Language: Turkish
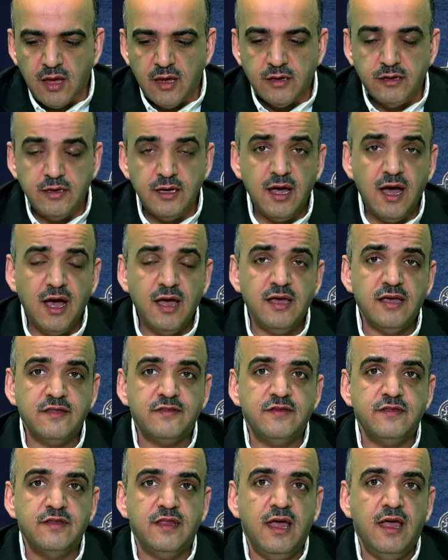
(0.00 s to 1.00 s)

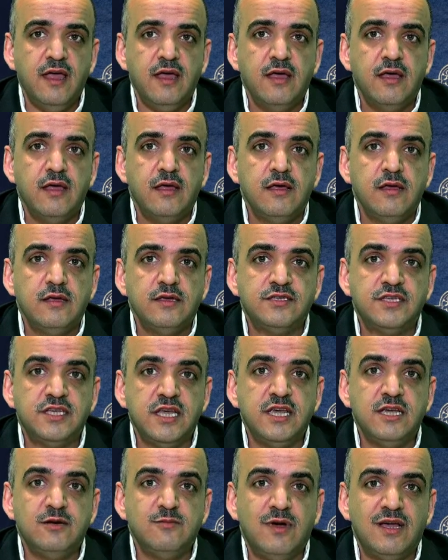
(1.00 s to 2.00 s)
Nihayetinde
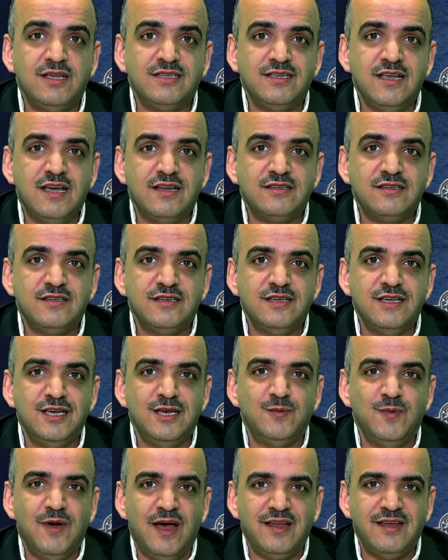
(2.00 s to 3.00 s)
Sihirbazlar
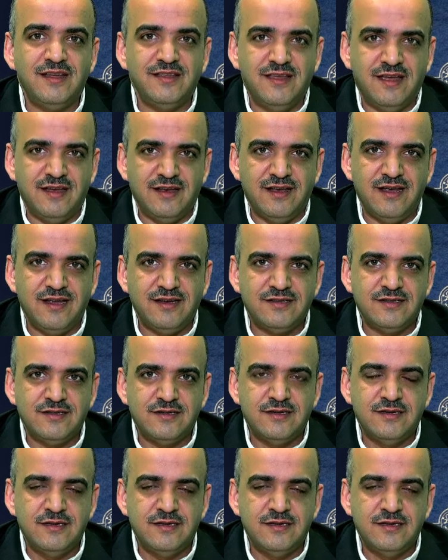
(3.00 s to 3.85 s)
iman ederler